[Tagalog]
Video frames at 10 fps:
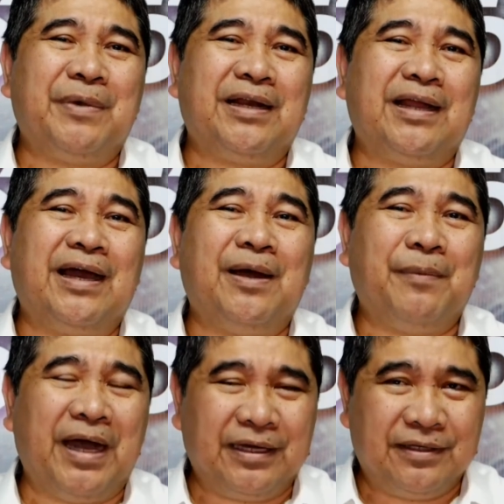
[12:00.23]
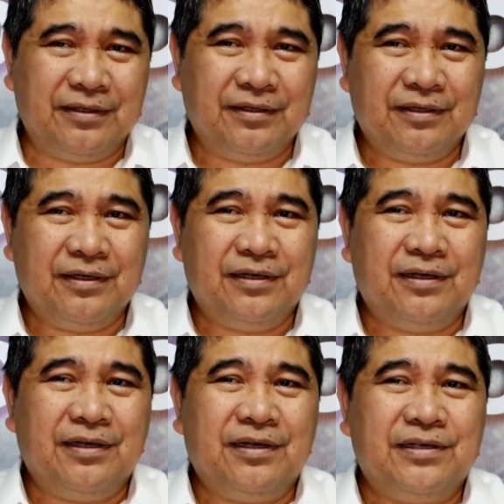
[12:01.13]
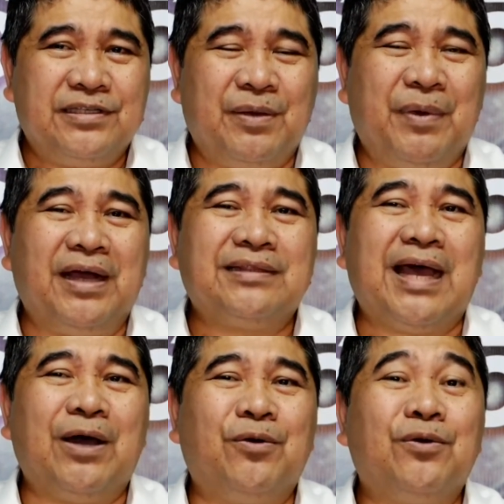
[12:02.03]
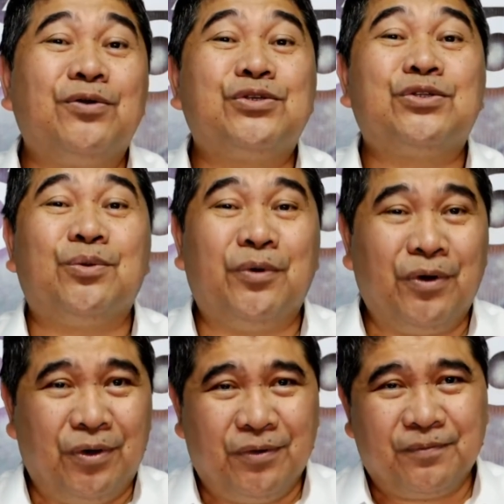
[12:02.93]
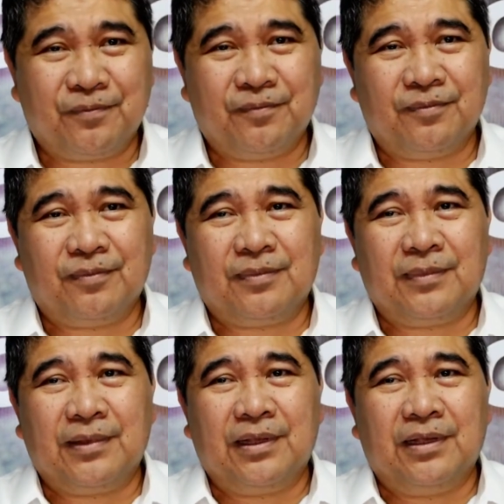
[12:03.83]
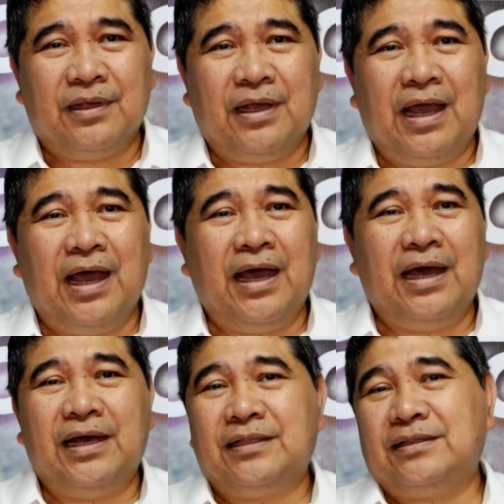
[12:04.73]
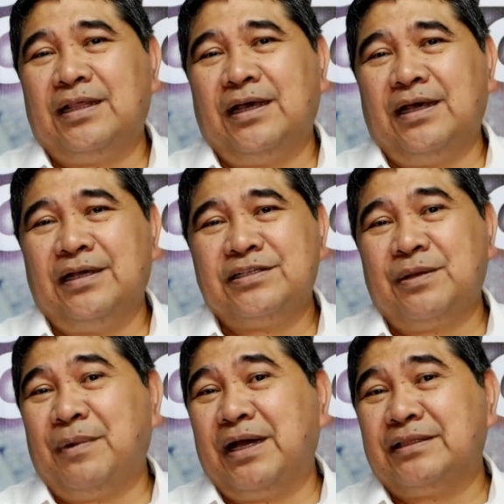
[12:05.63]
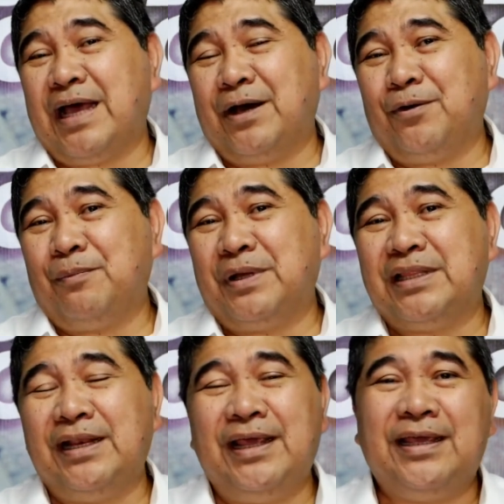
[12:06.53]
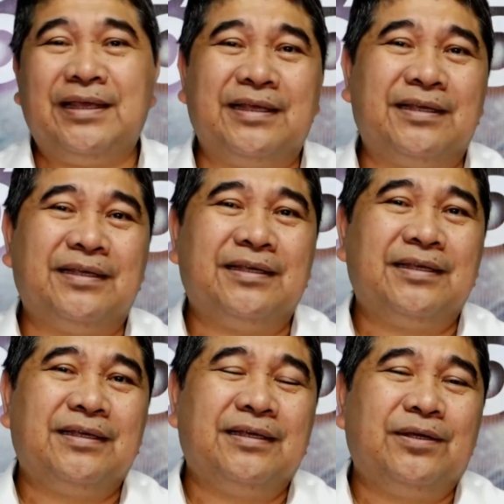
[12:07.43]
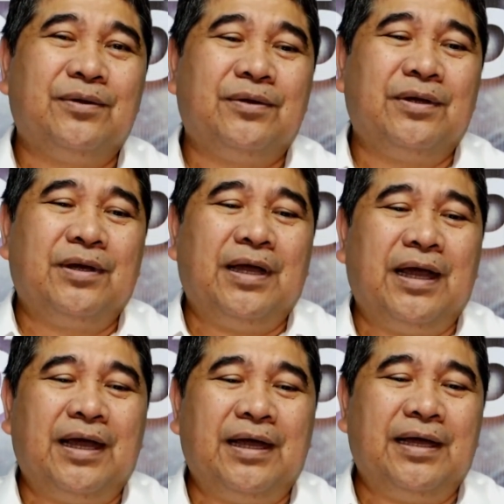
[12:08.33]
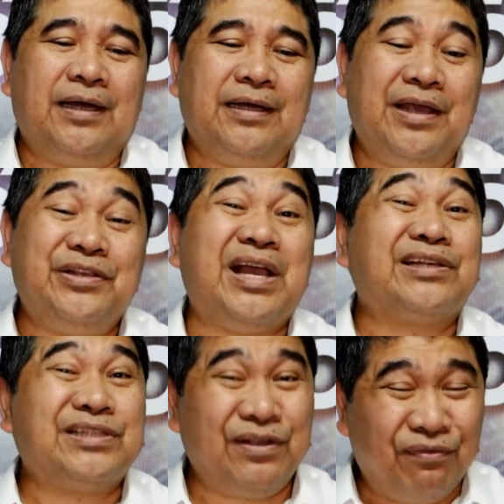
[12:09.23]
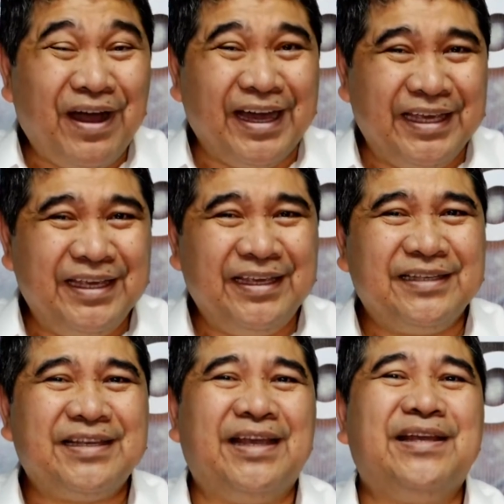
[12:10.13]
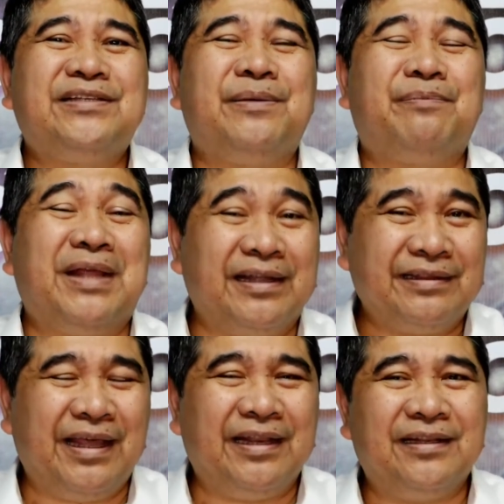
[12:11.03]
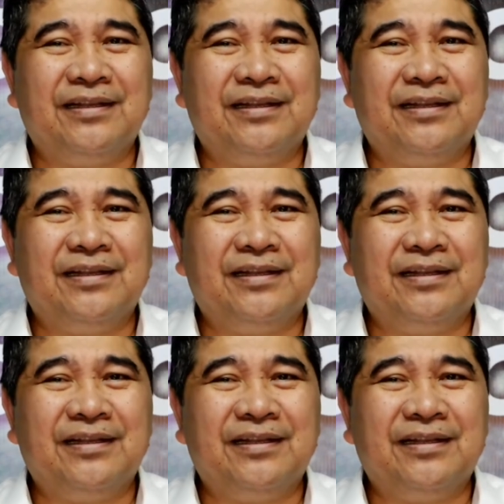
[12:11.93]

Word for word: ng habag sa mga taong gusto mo at uh, sa mga taong madaling uh, i-justify sa isip natin